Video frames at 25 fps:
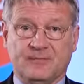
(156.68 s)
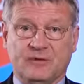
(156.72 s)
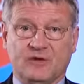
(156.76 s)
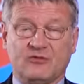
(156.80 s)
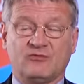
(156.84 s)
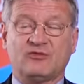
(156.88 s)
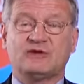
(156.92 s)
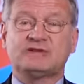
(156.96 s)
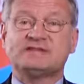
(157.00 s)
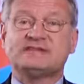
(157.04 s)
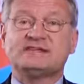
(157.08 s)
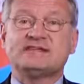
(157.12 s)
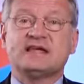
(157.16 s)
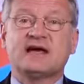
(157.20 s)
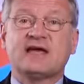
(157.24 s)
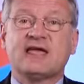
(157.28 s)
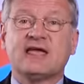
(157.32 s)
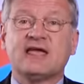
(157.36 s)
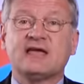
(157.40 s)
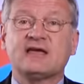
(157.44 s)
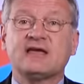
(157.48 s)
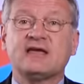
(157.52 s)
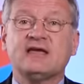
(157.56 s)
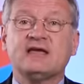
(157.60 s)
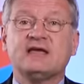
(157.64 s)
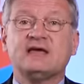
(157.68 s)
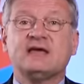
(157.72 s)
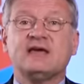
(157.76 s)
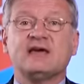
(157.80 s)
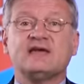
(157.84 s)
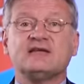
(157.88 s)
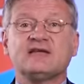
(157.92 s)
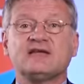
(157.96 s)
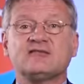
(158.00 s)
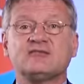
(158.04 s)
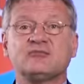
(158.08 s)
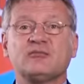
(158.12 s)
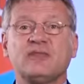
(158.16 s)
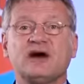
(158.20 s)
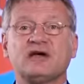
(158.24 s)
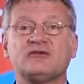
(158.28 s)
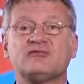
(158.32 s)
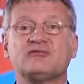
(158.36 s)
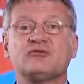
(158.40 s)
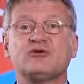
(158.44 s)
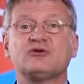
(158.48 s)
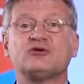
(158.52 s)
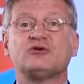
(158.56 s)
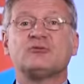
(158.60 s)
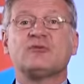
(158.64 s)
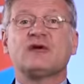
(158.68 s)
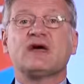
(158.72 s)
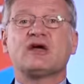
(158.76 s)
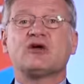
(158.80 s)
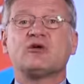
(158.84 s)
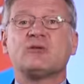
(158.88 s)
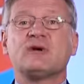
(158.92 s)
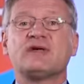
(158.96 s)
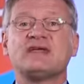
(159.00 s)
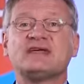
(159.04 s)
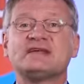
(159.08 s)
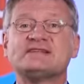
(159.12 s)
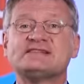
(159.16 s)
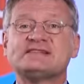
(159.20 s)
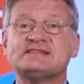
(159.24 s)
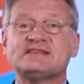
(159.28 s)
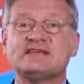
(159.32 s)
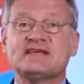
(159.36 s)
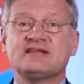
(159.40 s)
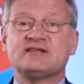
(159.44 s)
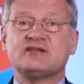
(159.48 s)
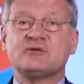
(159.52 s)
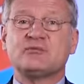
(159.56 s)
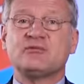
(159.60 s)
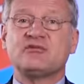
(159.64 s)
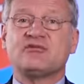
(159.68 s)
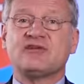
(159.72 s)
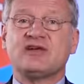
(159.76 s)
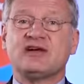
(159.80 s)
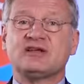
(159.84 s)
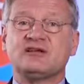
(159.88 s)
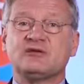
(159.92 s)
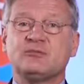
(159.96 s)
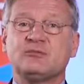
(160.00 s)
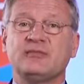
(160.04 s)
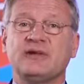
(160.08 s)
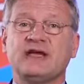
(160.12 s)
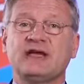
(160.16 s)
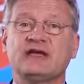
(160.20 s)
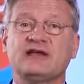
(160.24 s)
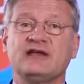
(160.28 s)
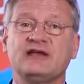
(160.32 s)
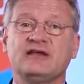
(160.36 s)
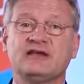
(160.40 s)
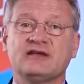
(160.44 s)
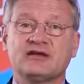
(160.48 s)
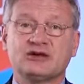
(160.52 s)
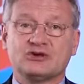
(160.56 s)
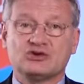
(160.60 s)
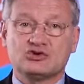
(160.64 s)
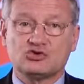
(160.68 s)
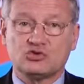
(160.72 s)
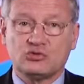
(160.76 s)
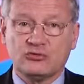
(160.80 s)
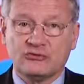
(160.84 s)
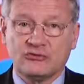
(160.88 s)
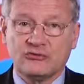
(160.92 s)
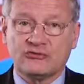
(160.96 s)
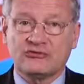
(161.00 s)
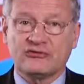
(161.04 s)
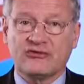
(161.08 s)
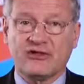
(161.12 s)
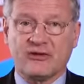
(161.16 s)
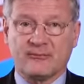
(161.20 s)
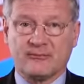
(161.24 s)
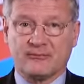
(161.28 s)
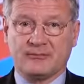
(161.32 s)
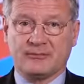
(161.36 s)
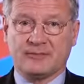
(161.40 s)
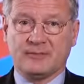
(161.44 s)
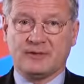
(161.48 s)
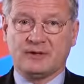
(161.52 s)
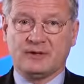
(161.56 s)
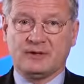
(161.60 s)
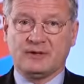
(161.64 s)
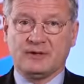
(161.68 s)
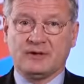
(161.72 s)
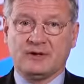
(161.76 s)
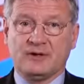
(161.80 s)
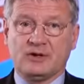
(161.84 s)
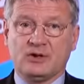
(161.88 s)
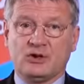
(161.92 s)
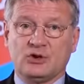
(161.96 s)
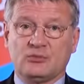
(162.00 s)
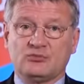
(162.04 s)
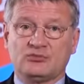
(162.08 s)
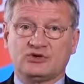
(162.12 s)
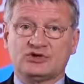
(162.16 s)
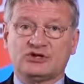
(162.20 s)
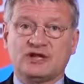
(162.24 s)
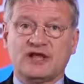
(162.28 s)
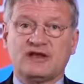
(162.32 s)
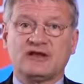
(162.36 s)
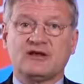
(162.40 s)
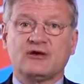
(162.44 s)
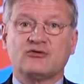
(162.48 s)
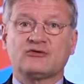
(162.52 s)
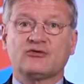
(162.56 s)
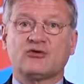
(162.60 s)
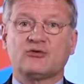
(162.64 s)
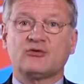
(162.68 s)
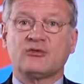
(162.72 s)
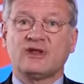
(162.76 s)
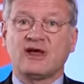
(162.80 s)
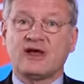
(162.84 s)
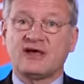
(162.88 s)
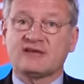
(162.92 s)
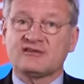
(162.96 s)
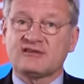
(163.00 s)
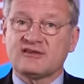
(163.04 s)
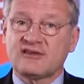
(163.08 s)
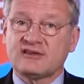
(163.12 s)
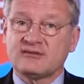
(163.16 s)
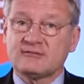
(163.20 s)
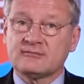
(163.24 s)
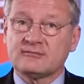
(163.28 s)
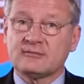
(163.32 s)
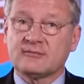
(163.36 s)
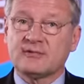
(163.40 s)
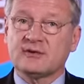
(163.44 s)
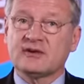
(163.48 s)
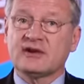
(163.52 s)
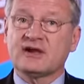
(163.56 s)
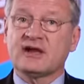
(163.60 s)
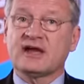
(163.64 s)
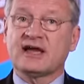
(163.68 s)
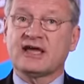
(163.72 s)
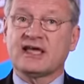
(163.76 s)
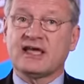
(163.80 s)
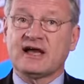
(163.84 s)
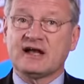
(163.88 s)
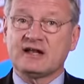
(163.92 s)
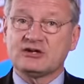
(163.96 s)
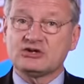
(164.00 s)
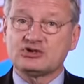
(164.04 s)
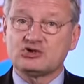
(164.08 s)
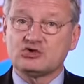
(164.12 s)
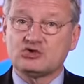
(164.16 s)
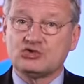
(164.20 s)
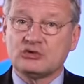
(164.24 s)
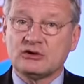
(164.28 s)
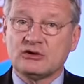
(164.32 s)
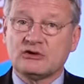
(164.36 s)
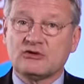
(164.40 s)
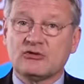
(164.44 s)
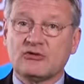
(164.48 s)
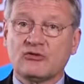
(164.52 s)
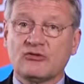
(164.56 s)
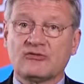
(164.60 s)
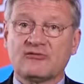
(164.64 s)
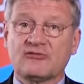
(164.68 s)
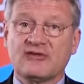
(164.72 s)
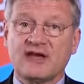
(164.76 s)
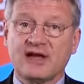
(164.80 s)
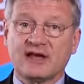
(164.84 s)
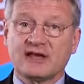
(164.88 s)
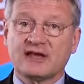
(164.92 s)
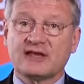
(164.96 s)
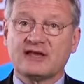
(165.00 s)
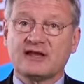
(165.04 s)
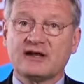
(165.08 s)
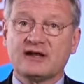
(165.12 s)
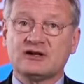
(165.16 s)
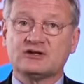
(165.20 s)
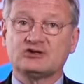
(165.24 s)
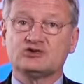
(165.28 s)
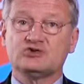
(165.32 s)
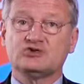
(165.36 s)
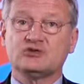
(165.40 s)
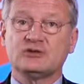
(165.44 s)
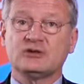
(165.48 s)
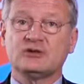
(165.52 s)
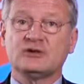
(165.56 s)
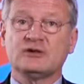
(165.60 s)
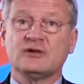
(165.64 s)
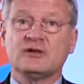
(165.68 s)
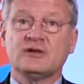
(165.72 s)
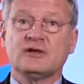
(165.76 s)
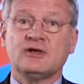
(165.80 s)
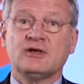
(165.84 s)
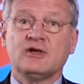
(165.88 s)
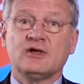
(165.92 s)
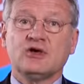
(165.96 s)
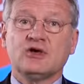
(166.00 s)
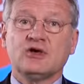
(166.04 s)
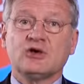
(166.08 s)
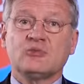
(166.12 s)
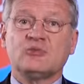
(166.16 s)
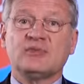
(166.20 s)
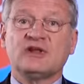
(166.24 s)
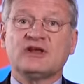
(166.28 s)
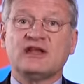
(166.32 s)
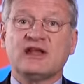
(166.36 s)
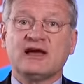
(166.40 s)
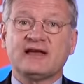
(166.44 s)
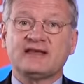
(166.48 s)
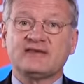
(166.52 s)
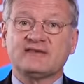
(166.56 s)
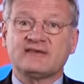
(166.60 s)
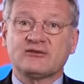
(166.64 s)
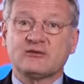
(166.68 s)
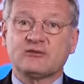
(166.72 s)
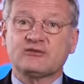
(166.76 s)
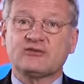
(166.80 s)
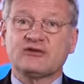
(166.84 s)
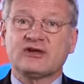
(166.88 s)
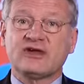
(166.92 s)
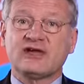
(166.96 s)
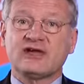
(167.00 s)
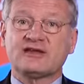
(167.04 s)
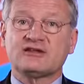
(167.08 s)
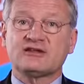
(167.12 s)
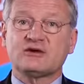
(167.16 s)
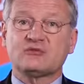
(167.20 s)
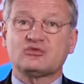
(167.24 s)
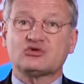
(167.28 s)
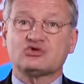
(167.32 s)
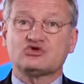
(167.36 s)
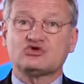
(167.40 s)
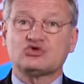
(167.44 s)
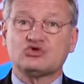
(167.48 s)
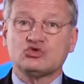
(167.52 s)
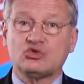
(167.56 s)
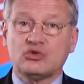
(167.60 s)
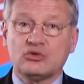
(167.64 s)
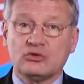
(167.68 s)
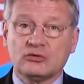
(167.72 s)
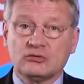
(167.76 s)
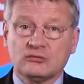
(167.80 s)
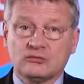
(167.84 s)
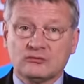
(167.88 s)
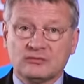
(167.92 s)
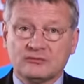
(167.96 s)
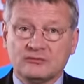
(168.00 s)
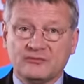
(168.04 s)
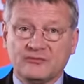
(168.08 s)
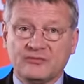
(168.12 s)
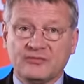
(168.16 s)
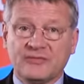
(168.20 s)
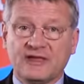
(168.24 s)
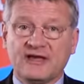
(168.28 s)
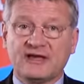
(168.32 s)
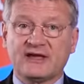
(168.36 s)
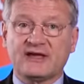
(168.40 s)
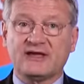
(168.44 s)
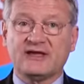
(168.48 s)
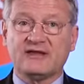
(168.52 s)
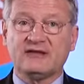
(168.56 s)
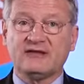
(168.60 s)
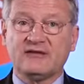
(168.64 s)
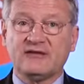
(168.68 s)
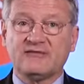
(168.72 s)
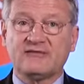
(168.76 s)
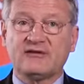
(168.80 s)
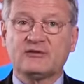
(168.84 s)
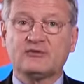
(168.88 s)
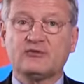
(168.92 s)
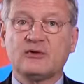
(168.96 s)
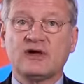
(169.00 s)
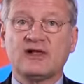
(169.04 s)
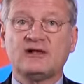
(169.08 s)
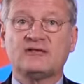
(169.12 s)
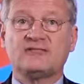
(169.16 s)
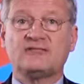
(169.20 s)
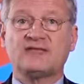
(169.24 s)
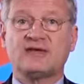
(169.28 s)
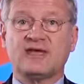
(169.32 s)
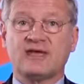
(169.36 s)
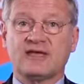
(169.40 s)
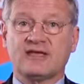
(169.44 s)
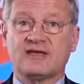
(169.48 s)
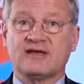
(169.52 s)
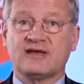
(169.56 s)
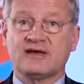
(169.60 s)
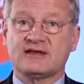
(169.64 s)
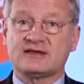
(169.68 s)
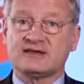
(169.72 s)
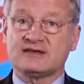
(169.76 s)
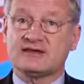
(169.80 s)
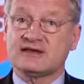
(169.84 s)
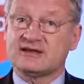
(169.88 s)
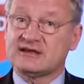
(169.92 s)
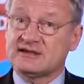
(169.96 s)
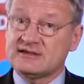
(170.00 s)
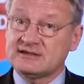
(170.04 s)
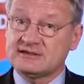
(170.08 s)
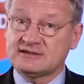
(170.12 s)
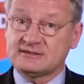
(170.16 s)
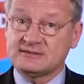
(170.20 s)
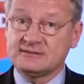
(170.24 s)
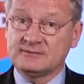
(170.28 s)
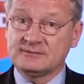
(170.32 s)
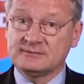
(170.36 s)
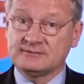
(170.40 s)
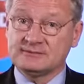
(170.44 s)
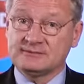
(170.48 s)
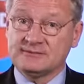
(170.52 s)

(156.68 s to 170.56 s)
Wollen Sie dagegen das in Baden-Württemberg über Jahrzehnte bewährte mehrgliedrige Schulsystem, bestehend aus Gymnasien, Realschulen und Werkrealschulen, mit leistungsgerechter Beschulung nach individuellen Fähigkeiten erhalten